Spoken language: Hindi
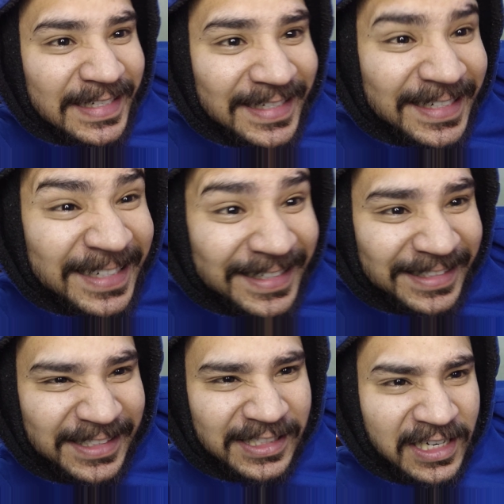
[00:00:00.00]
पड़ेगा
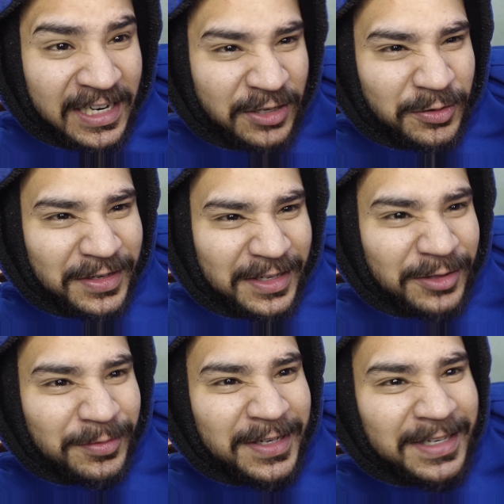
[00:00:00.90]
आज आज और
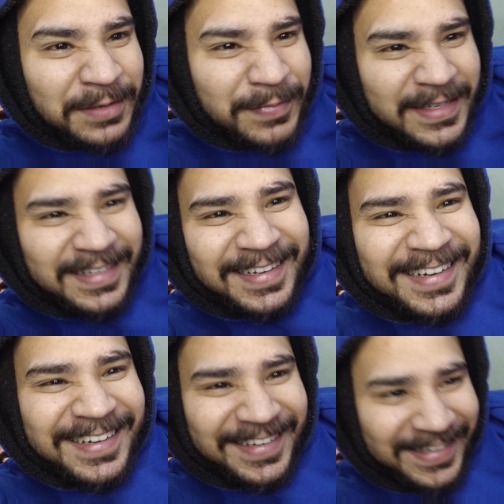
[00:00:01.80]
कल तो नहाना
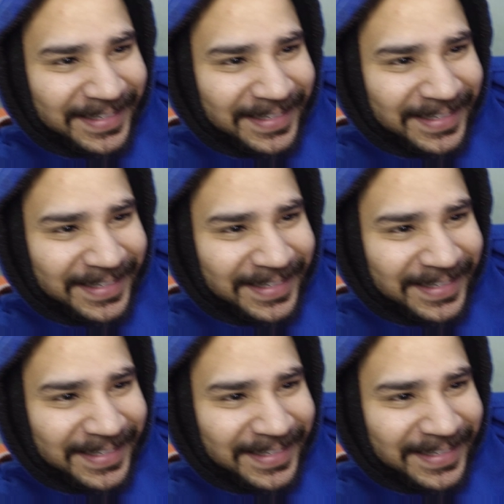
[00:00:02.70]
पड़ेगा